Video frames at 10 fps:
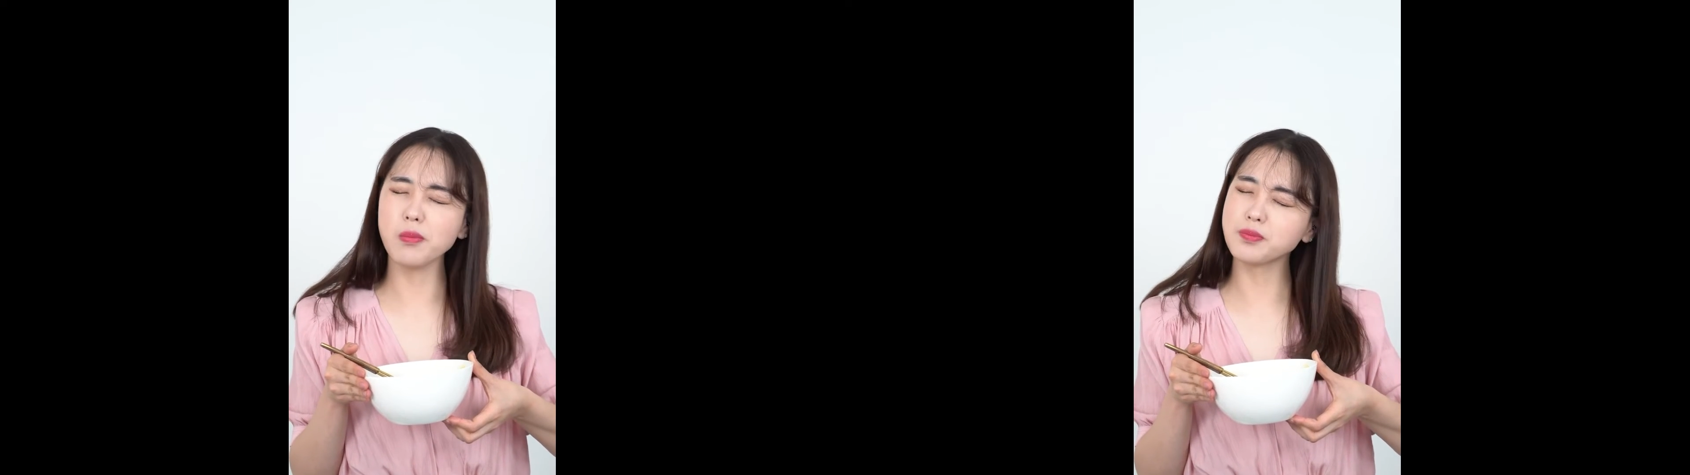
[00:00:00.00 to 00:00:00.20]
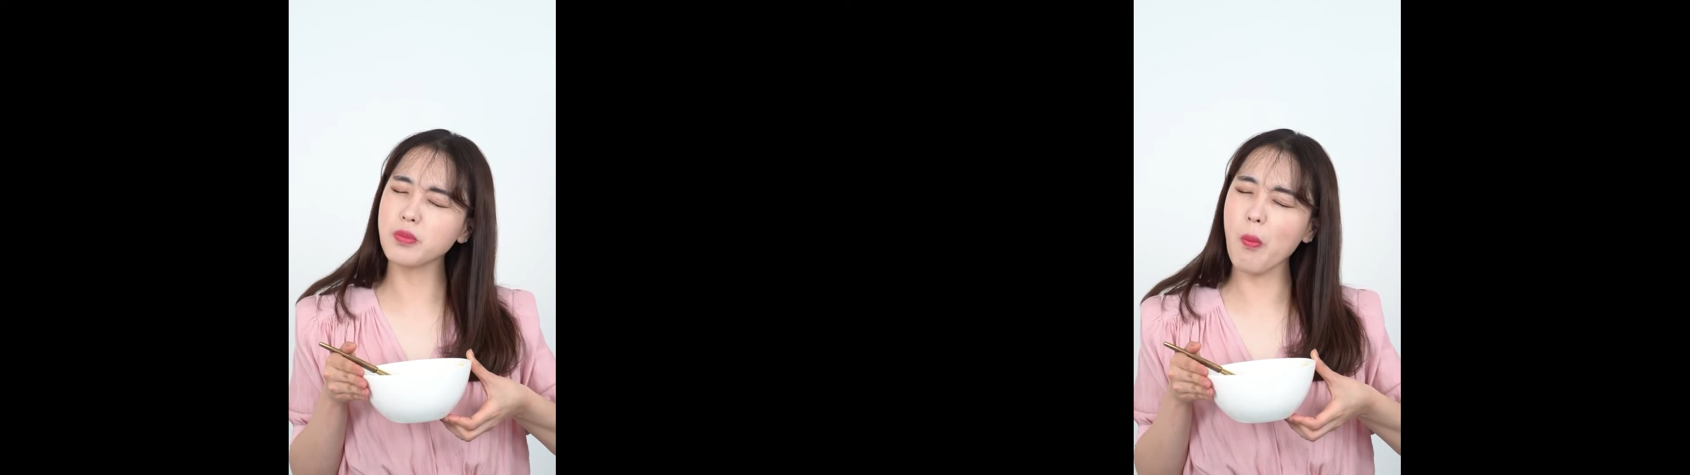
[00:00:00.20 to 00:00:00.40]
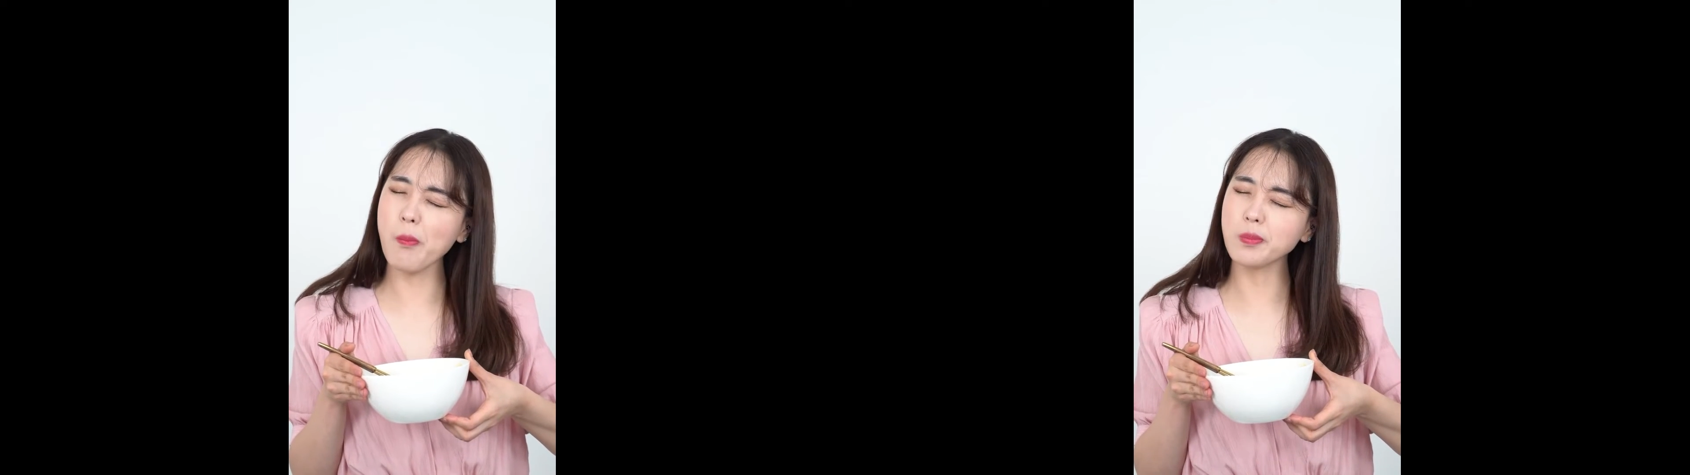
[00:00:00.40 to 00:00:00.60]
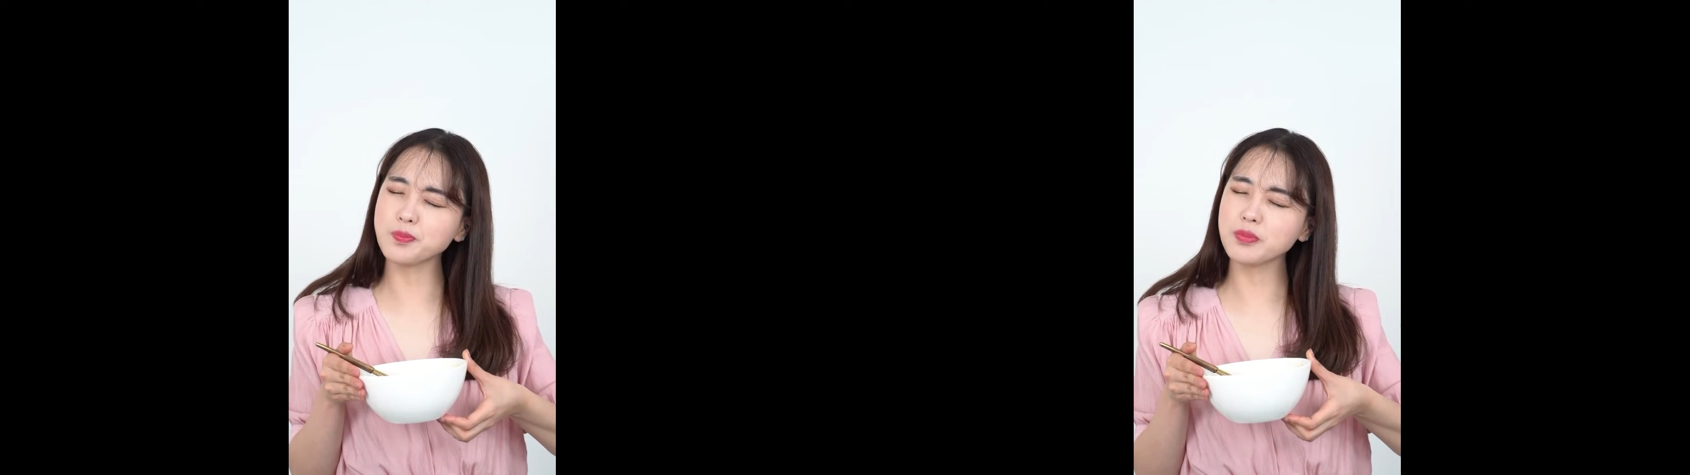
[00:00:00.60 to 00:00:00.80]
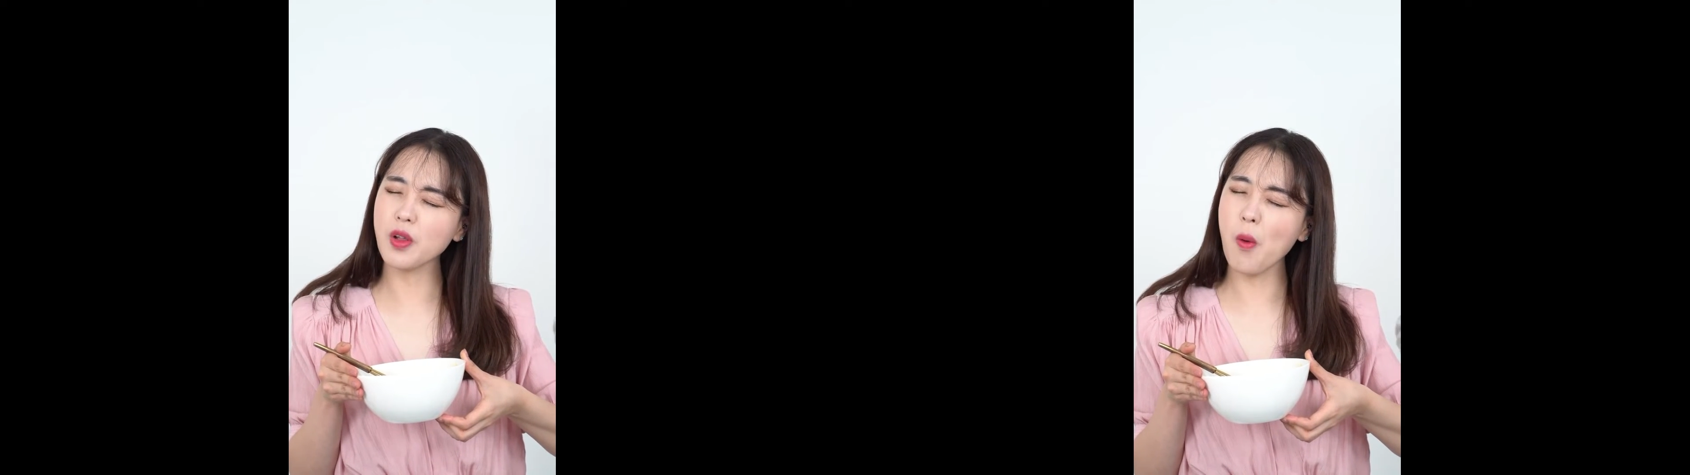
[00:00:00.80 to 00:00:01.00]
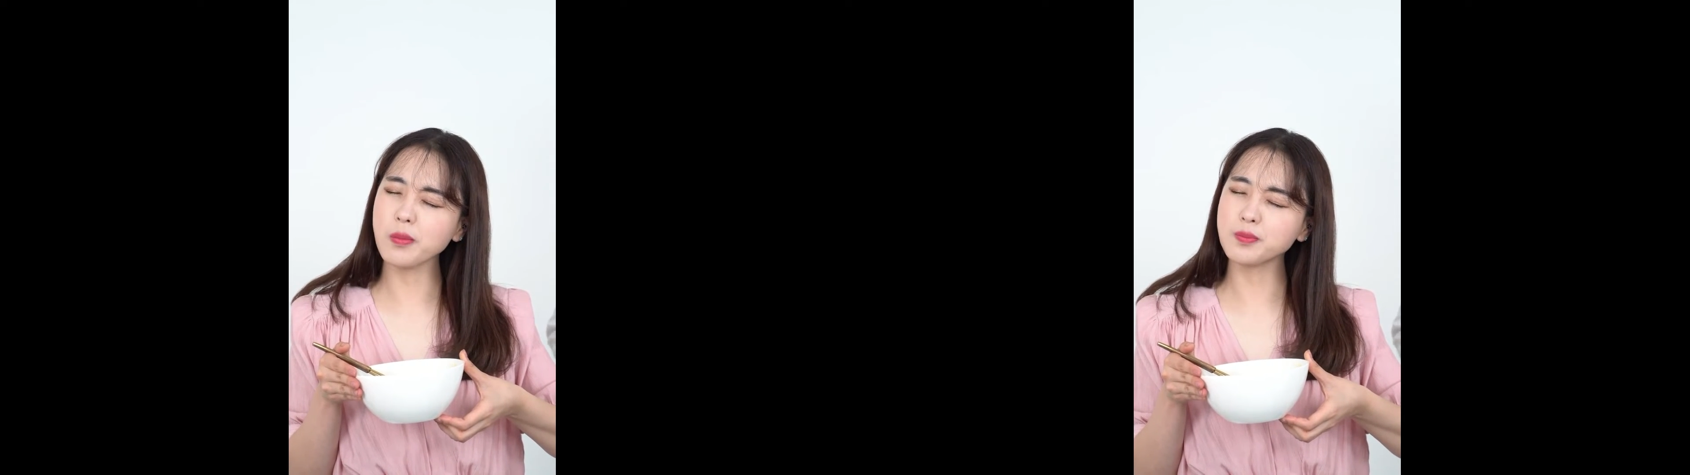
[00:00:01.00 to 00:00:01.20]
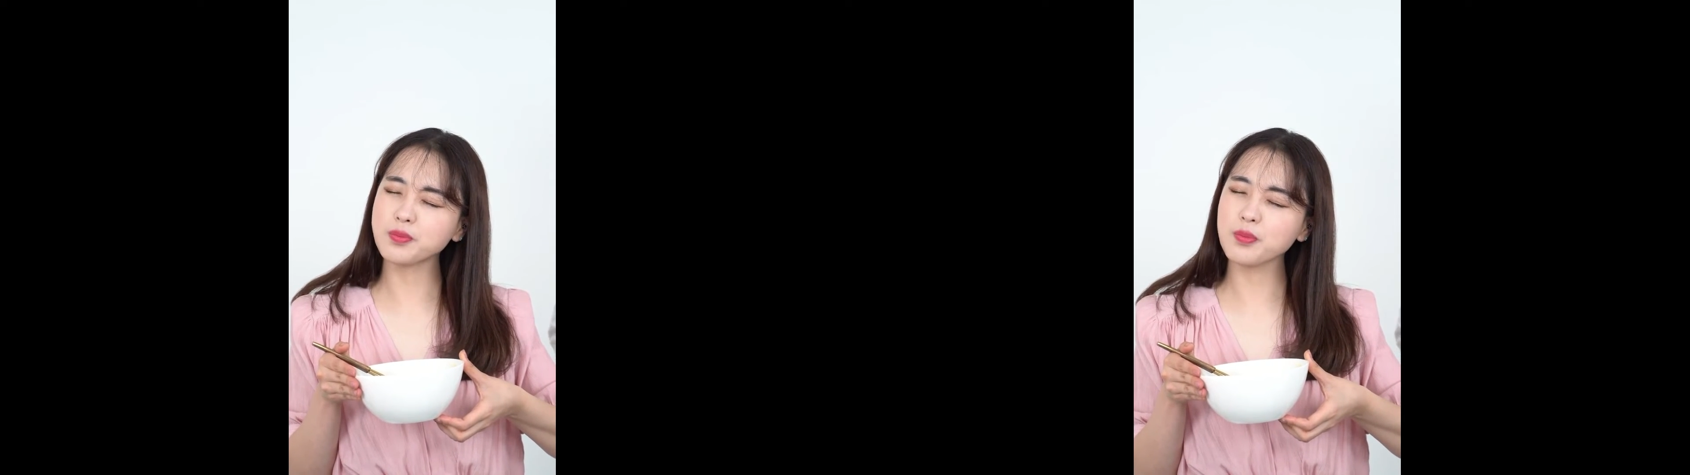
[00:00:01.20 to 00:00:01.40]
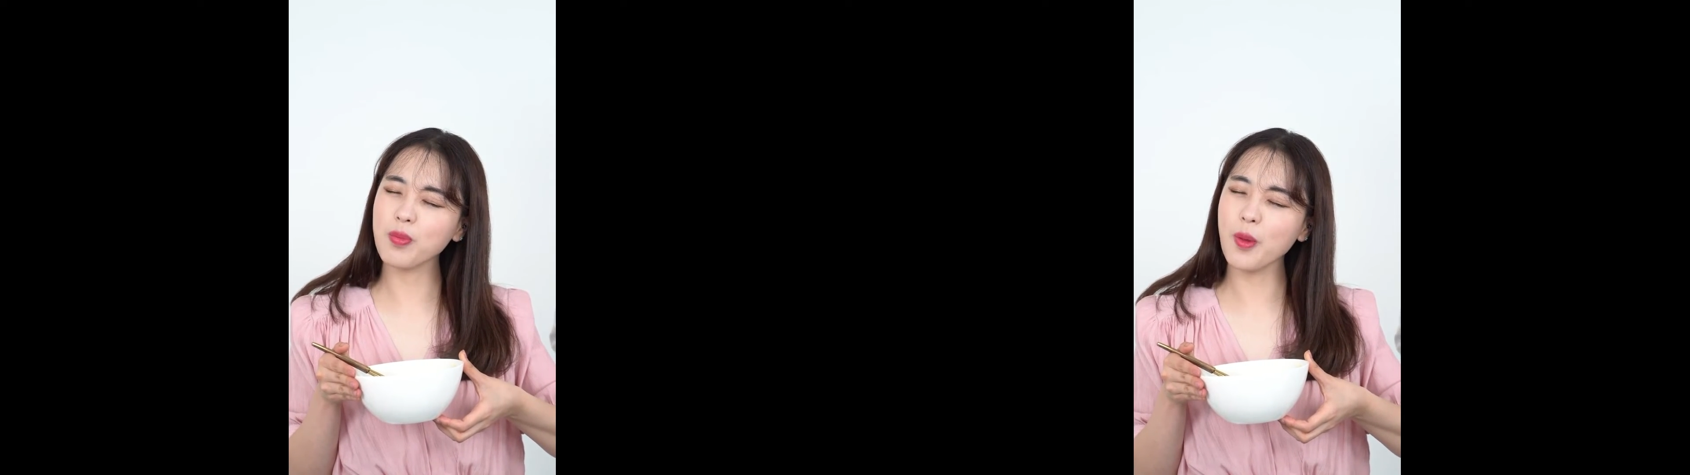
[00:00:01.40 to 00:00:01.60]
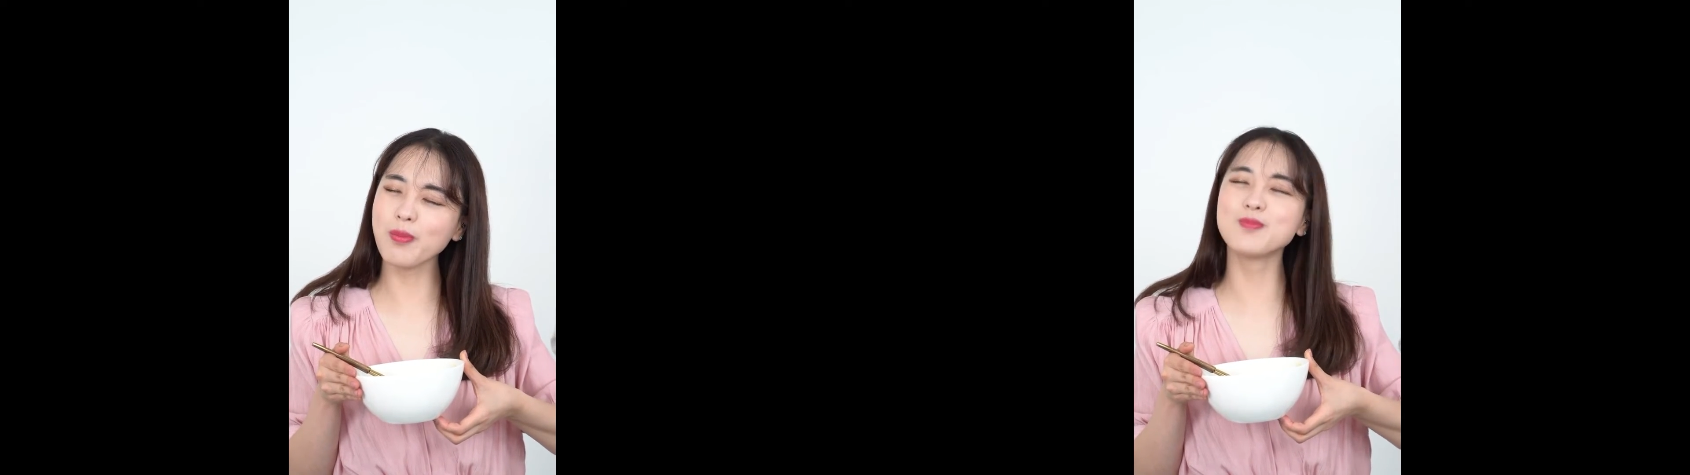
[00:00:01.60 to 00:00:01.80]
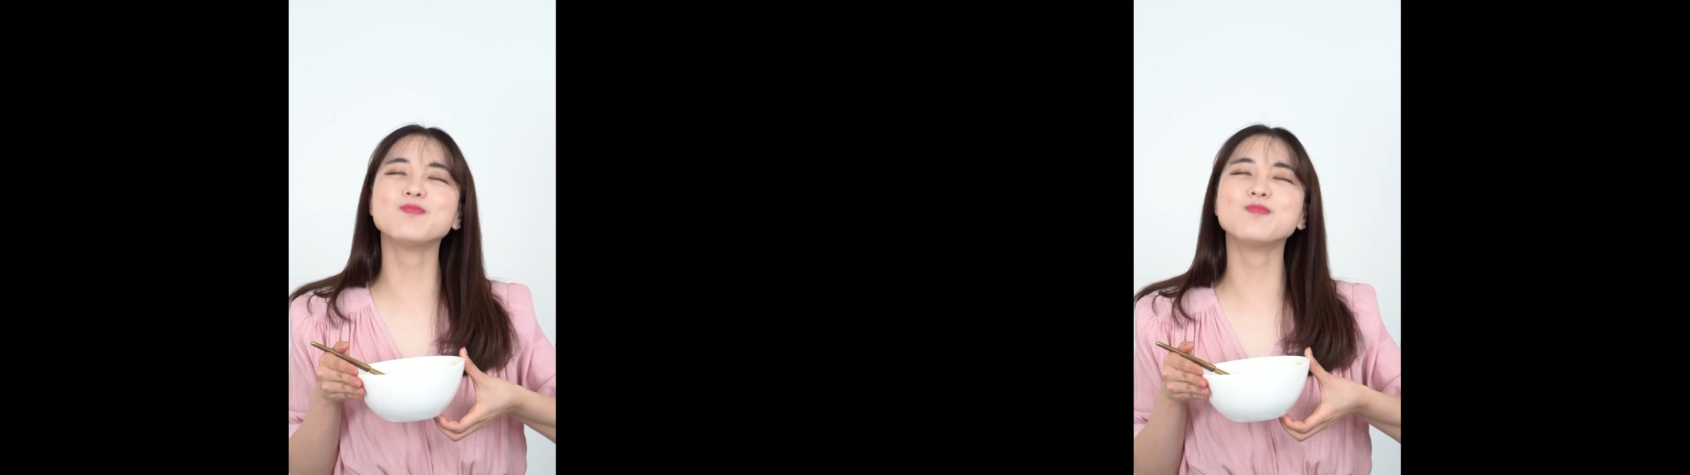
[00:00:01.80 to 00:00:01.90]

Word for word: 여기 호텔은 원래 또 천천히 먹어야 되나?